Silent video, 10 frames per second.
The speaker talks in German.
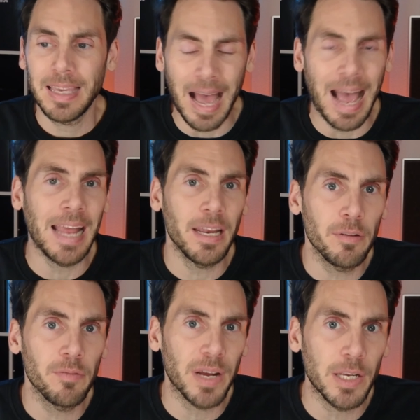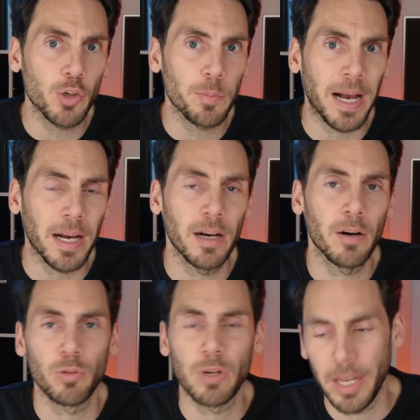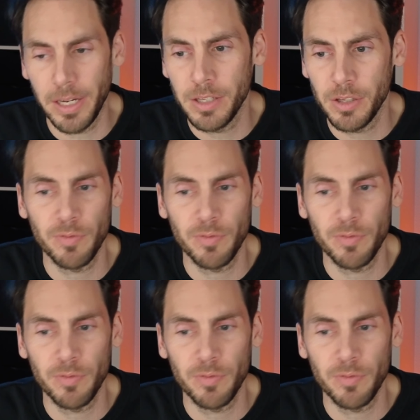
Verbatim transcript: einen Falschparker oder ähnlichen